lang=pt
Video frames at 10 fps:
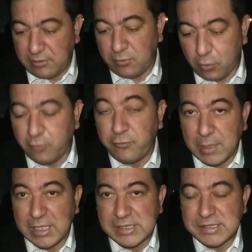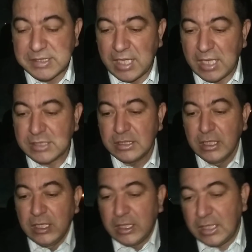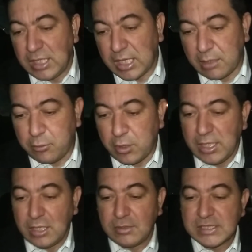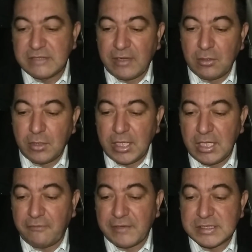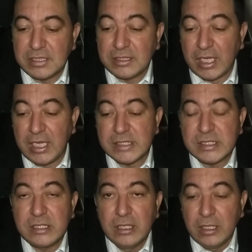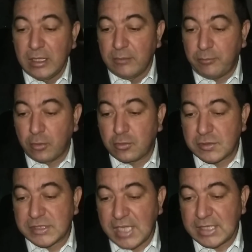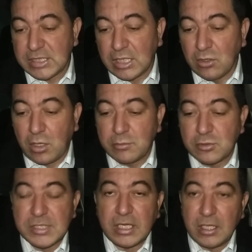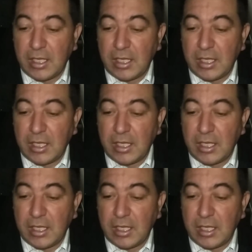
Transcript: Ele houve uma necessidade e ele acabou ganhando esse valor aí ao fazer 13 21,7 quilômetros,